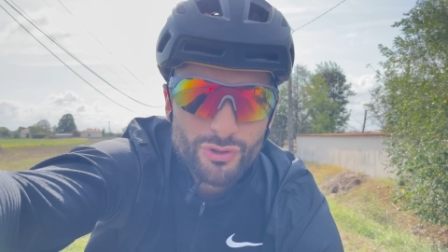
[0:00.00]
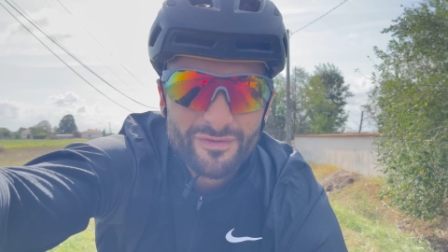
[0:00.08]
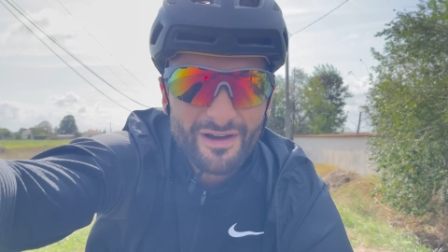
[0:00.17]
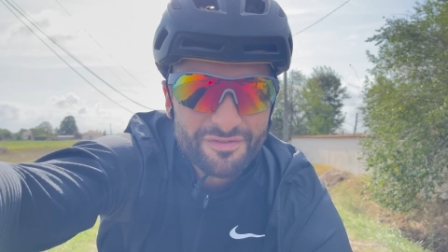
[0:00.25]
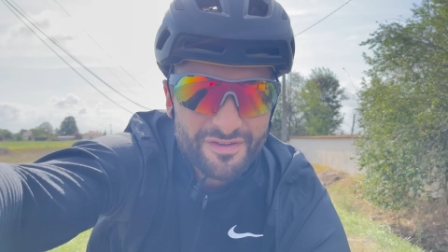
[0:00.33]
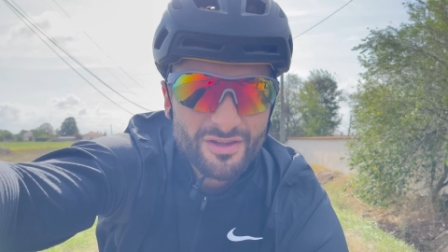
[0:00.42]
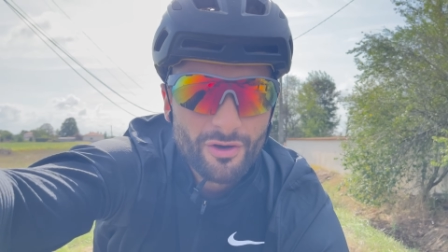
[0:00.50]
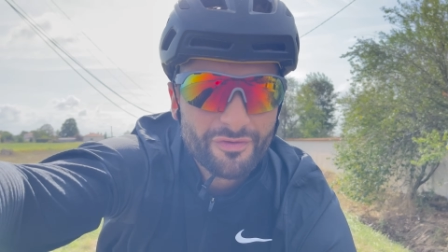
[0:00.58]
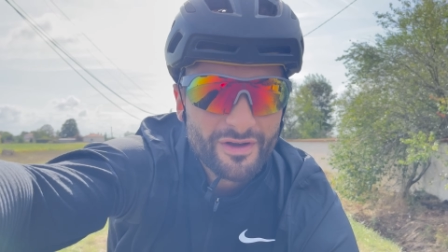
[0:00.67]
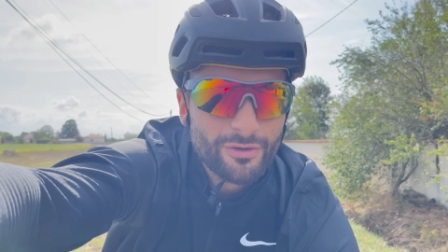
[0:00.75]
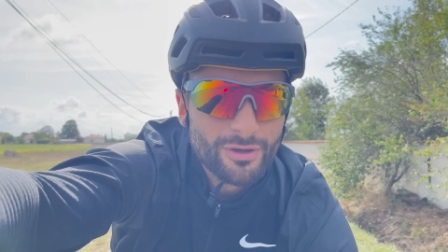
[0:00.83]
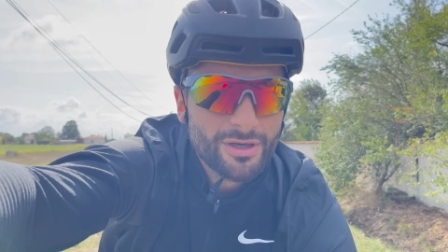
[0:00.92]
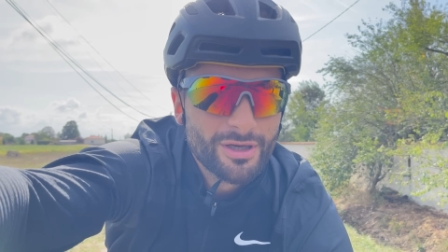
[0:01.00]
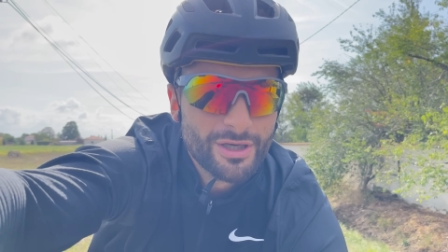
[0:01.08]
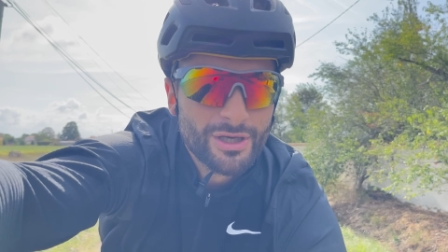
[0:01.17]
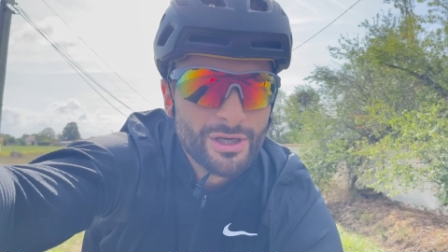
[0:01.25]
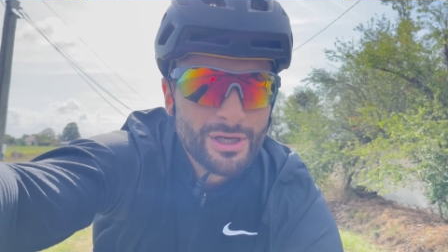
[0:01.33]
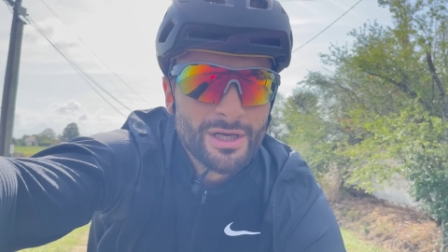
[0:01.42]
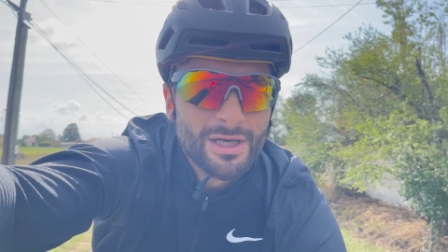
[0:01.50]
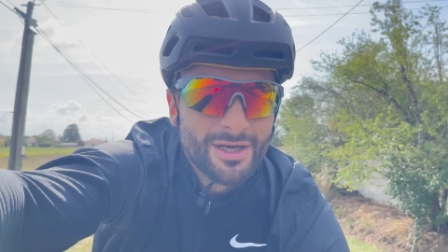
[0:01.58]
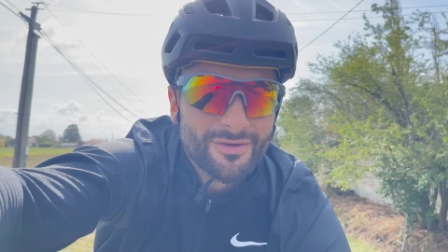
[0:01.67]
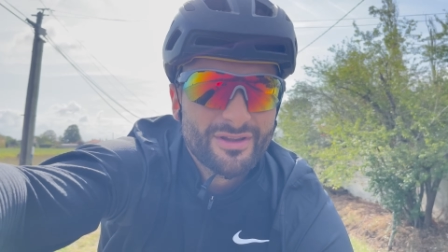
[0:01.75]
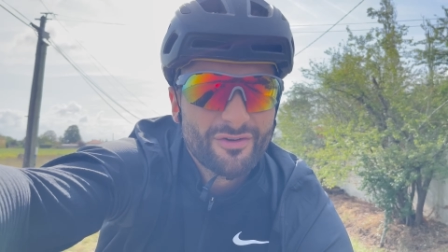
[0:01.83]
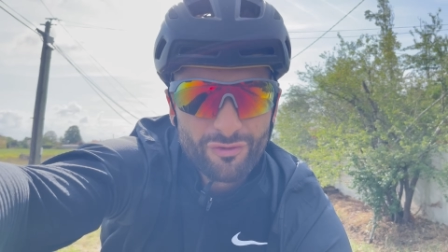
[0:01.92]
vas vite en vélo,
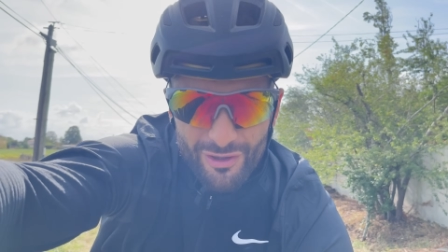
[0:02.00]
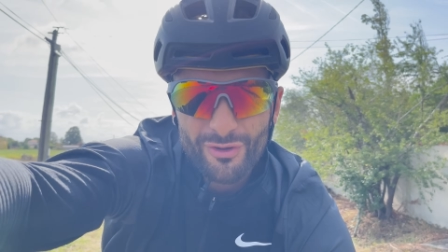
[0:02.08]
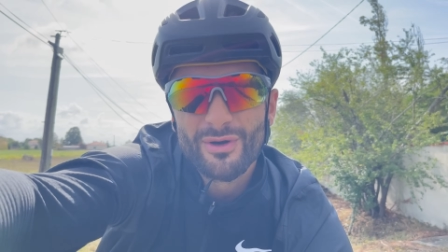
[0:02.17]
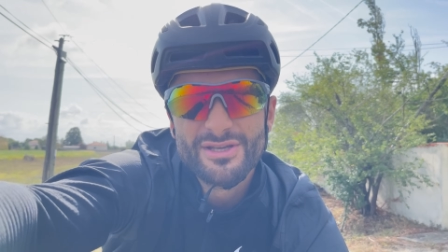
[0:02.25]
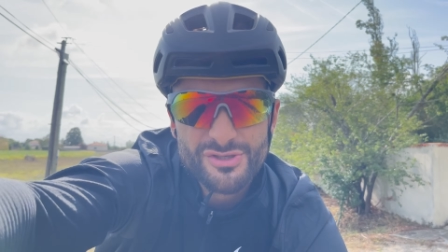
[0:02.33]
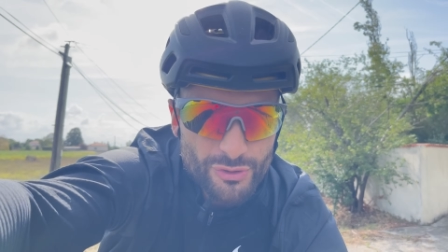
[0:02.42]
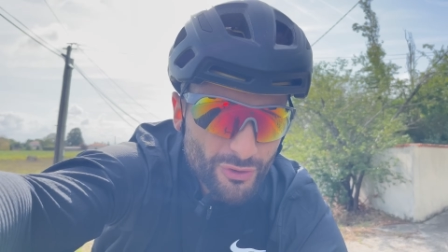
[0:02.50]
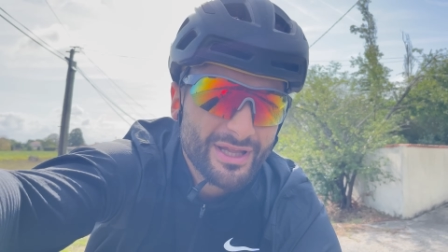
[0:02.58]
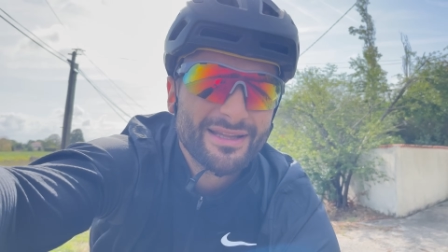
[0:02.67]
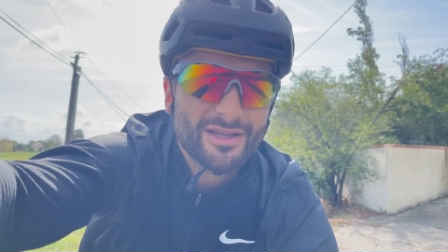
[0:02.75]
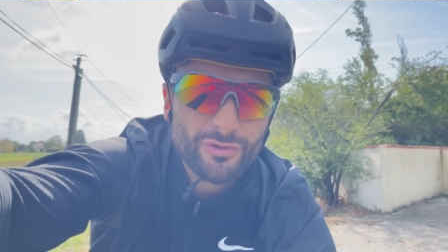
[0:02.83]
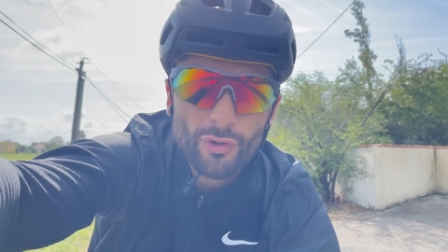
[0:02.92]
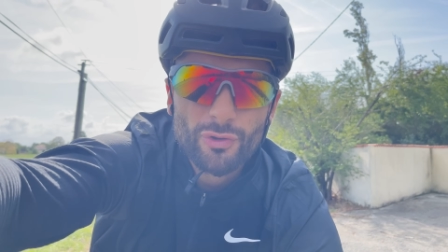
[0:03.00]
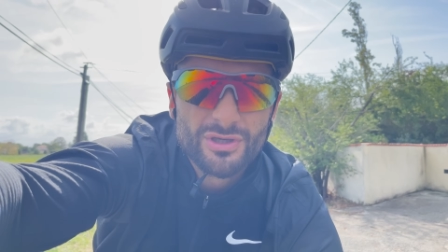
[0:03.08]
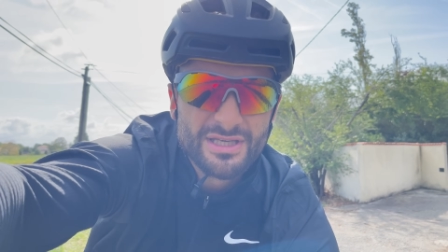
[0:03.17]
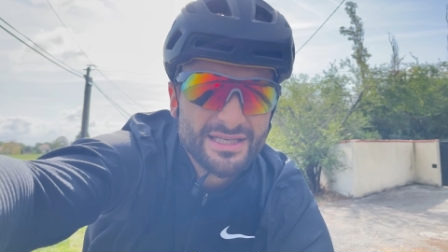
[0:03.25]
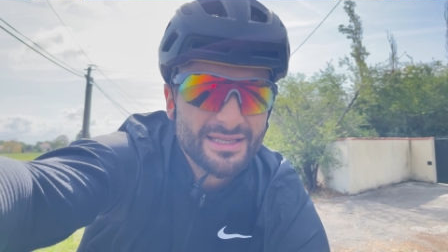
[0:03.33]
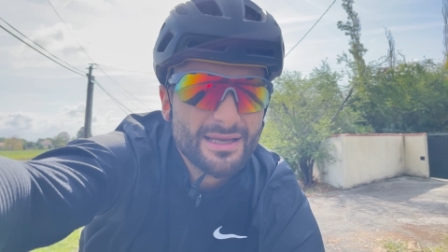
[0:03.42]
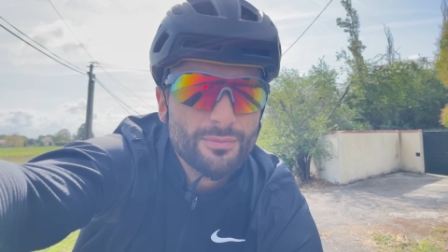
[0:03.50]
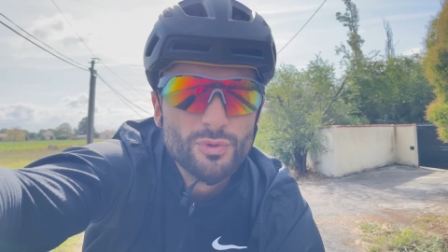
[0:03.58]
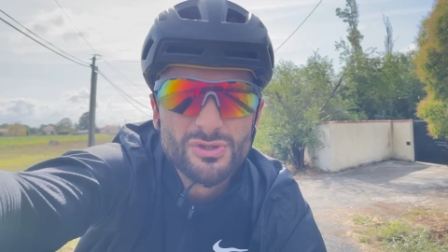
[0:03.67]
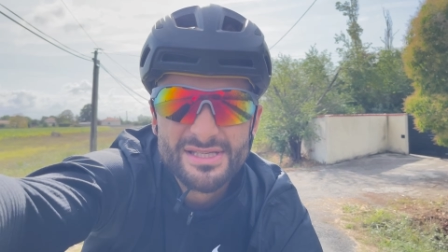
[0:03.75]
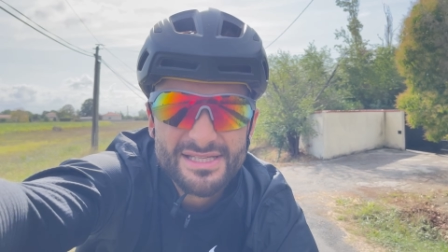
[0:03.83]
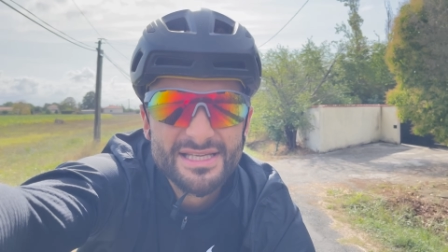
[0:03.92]
des fois dans les yeux, t'as des trucs qui, des
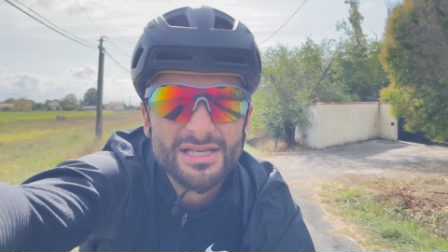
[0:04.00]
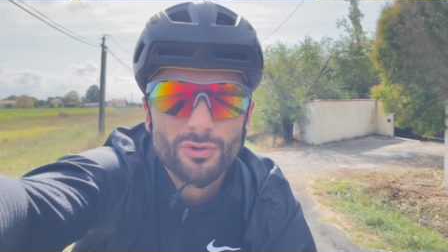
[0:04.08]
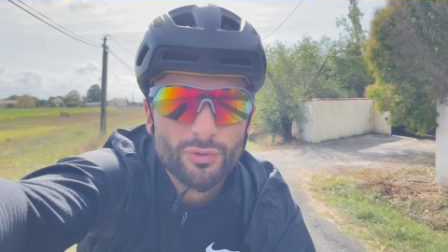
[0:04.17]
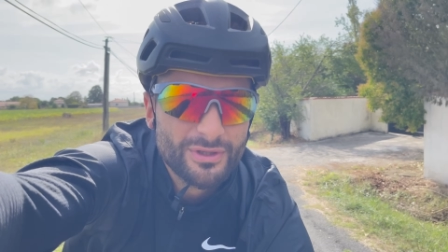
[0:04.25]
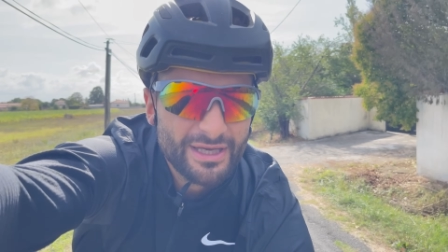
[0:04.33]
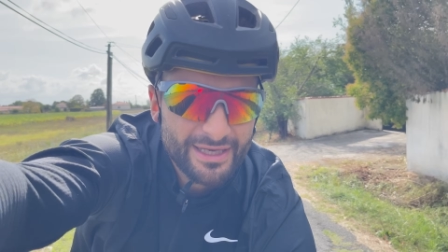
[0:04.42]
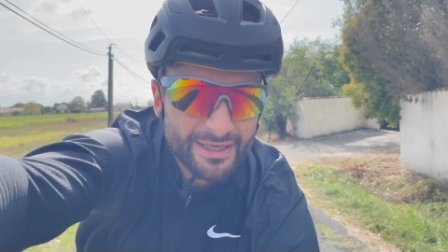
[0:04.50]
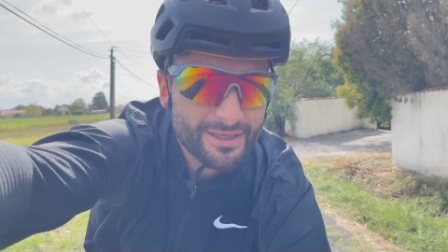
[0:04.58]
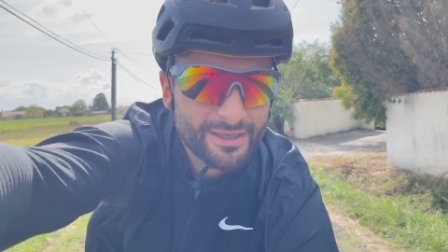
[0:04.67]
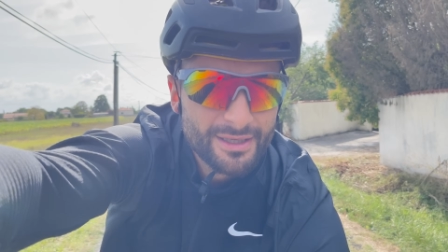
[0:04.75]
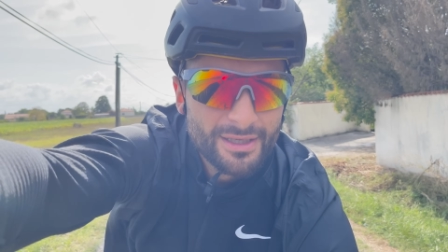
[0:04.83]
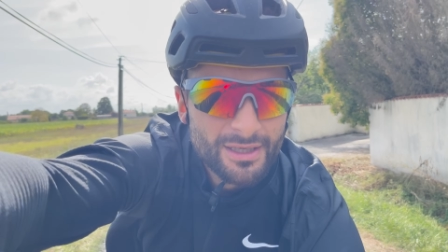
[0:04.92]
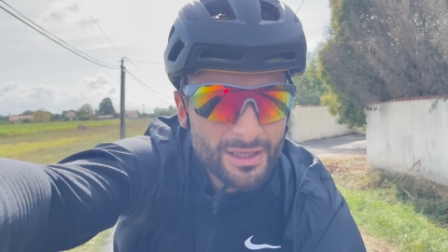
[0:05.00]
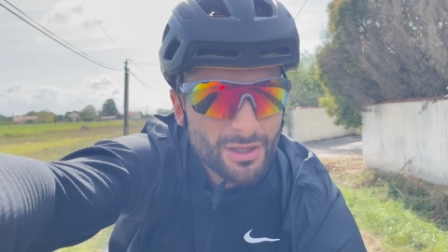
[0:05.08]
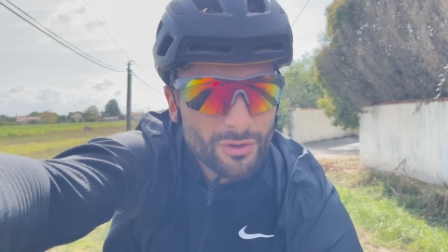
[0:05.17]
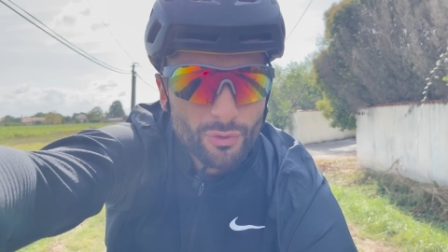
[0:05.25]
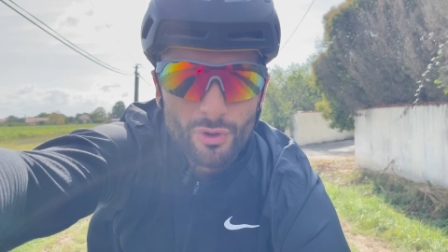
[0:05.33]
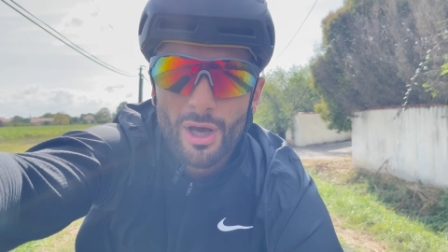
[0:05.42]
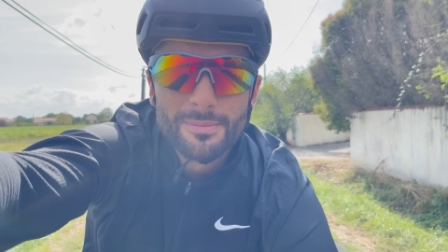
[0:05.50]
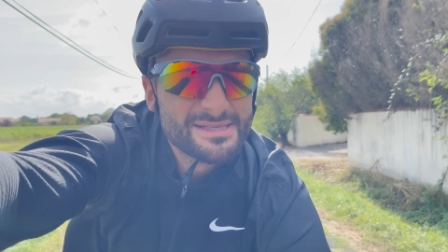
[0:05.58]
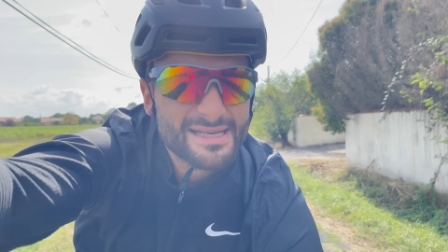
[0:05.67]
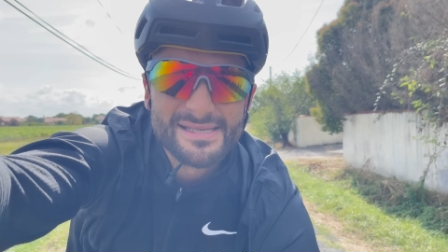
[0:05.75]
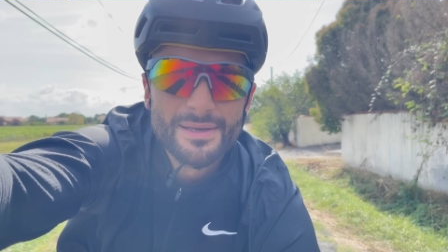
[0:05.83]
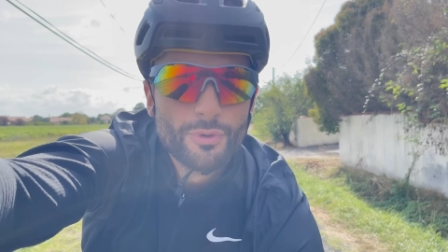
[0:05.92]
moustiques ou des. Donc comme ça,
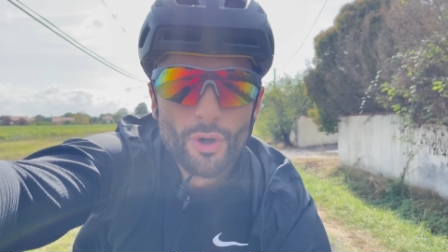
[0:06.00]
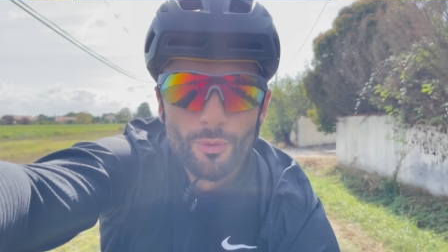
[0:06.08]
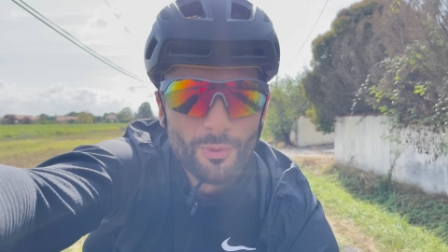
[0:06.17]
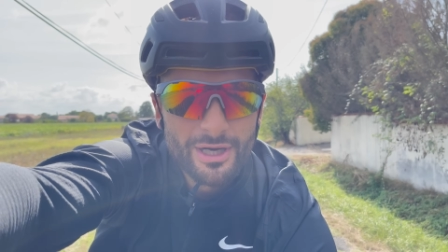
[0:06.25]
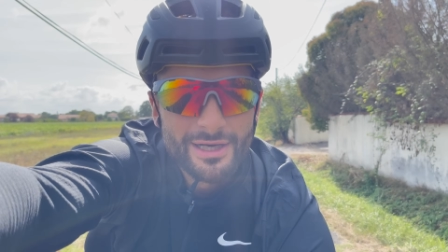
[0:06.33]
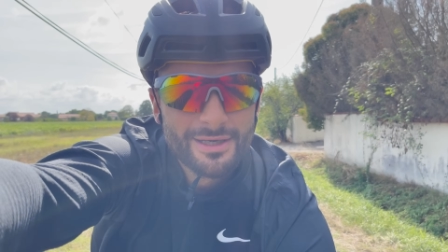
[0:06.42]
c'est mieux au moins